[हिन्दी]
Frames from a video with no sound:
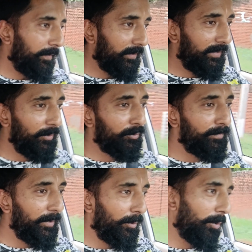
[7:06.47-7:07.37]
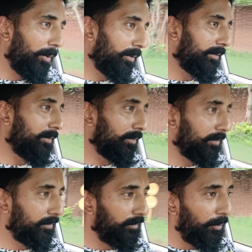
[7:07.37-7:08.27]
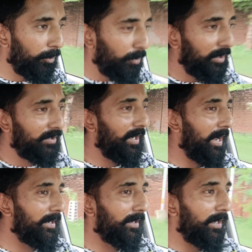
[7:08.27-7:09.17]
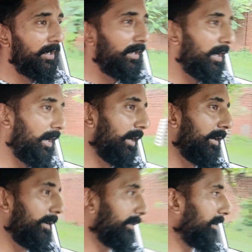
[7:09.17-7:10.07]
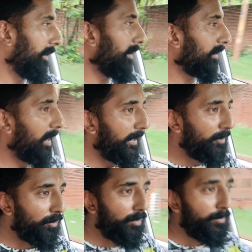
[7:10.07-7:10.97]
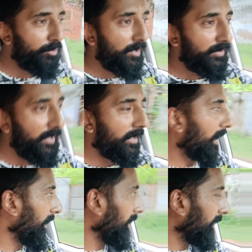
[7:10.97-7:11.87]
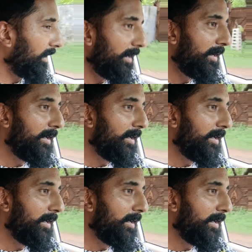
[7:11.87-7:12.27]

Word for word: फंसी उसमें लोग लोगों की जान गई या है ना गाड़ियों को मुश्किल से निकाला गया